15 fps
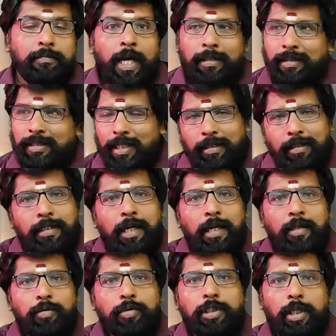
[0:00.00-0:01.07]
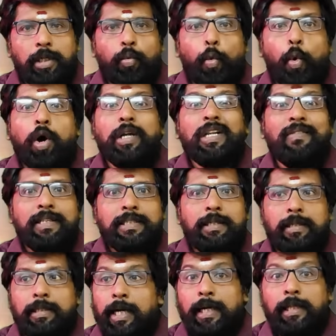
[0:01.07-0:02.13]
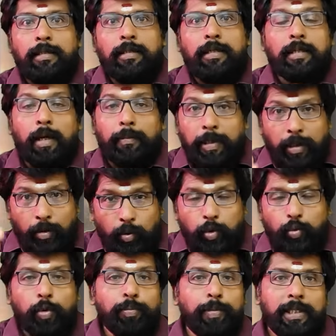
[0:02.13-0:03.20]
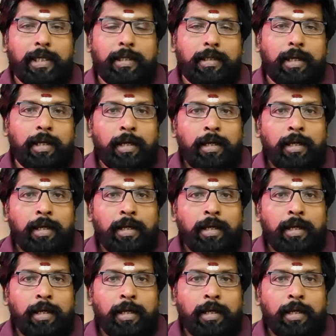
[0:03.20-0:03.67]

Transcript: அது எந்த அளவுக்கு ஓர வஞ்சனை நடந்துட்டுருக்கு அப்படின்ற ஒரு உண்மையை